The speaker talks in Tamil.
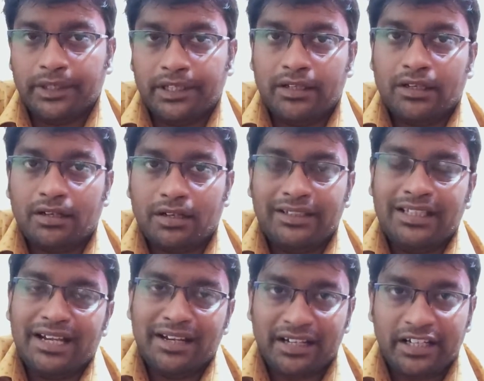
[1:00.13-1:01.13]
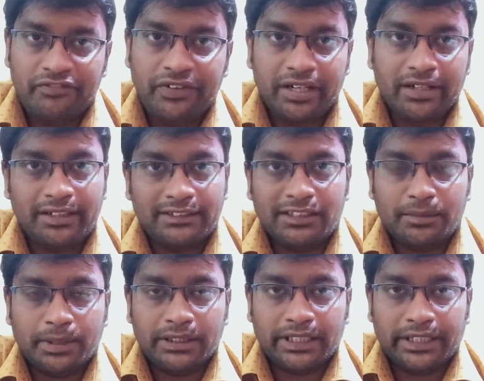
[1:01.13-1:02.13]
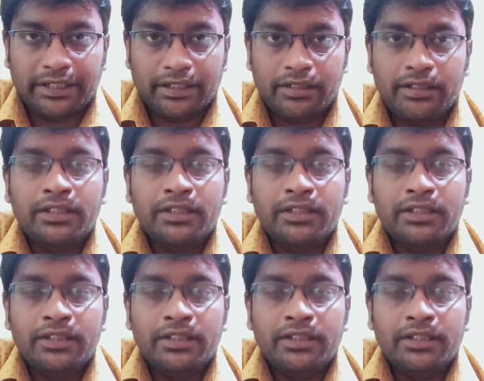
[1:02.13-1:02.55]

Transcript: இல்லை ஆனால் இதில் என்ன டிஃபிகல்ட்டிஸ்னு பார்த்தீங்கன்னா